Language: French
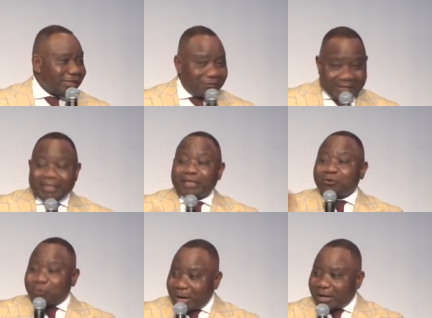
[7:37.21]
Il fallait qu'il
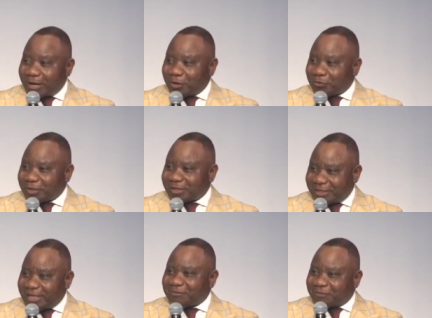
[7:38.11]
croie en lui,
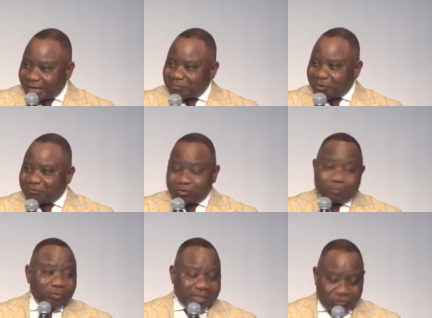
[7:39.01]
qu'il est vraiment venu
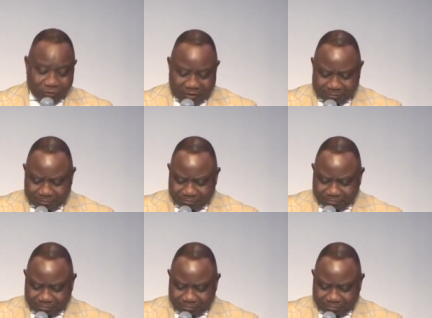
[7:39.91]
pour les sauver.